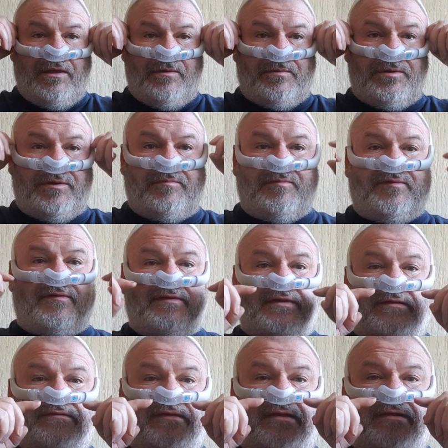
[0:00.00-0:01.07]
Und ich muss euch
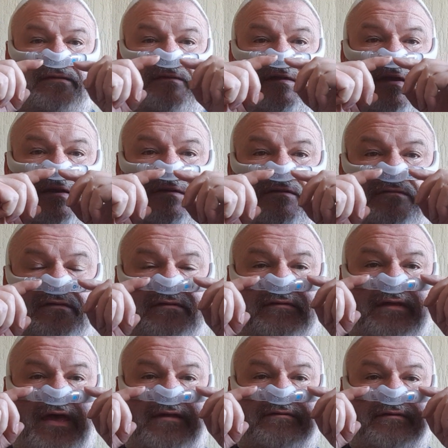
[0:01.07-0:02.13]
ganz ehrlich sagen, dieses
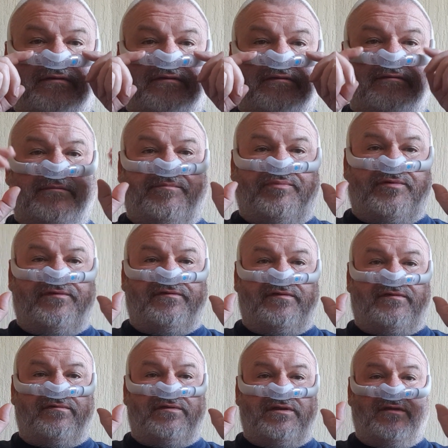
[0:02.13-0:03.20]
Nasenkissen
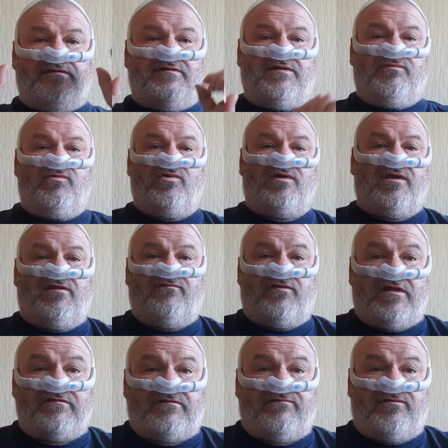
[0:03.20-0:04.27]
positioniert sich wirklich
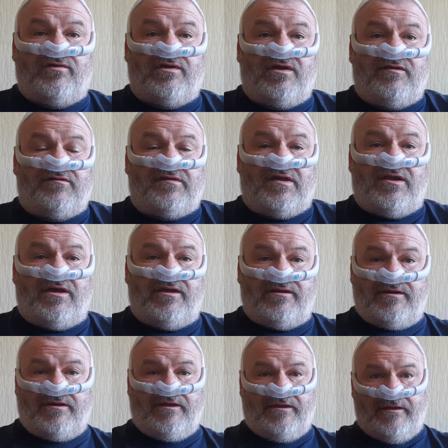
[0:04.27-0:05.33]
fast von ganz
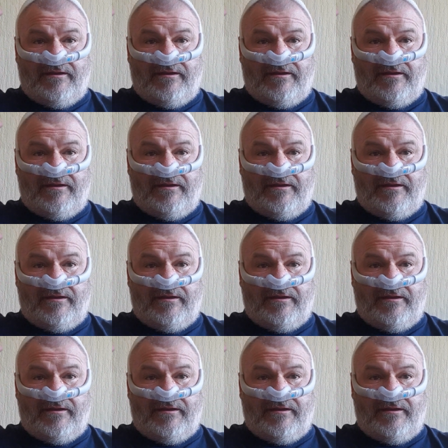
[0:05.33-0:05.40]
alleine.